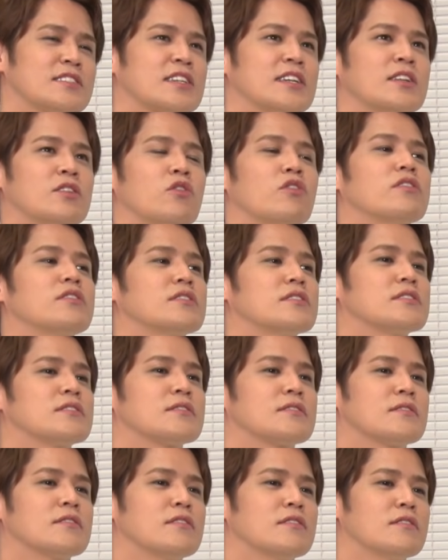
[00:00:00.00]
き通る
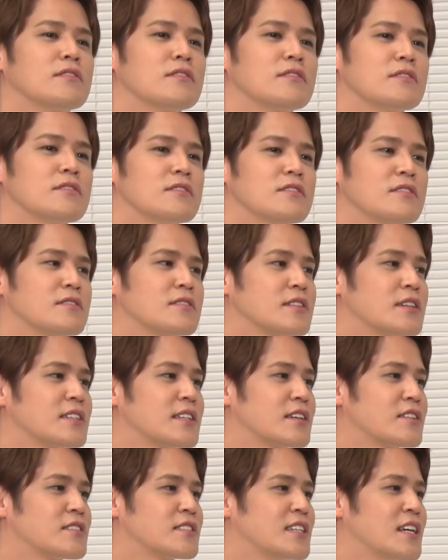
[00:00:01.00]
こうなん
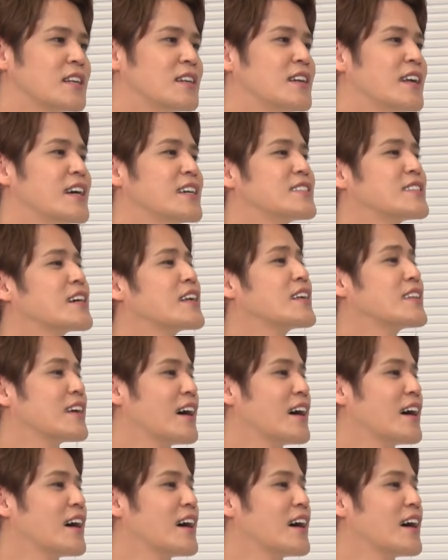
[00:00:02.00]
だろう洗礼された。